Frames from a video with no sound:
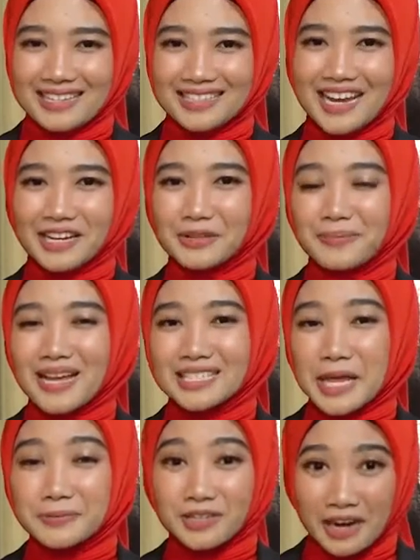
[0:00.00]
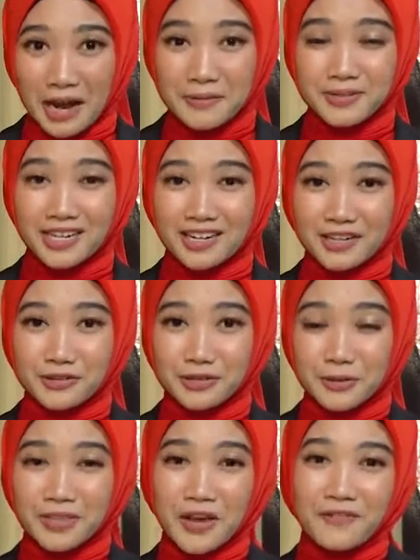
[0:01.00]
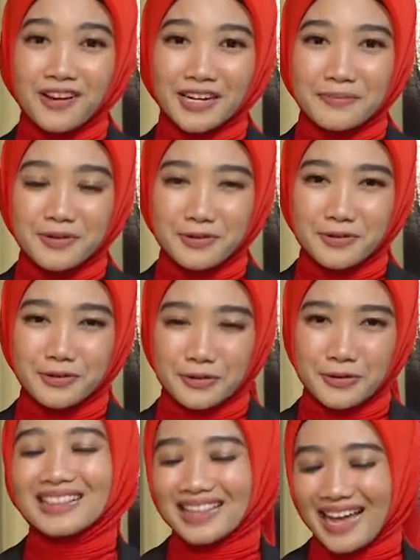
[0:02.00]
Jangan lupa subscribe channel YouTube TVRI Bengkulu,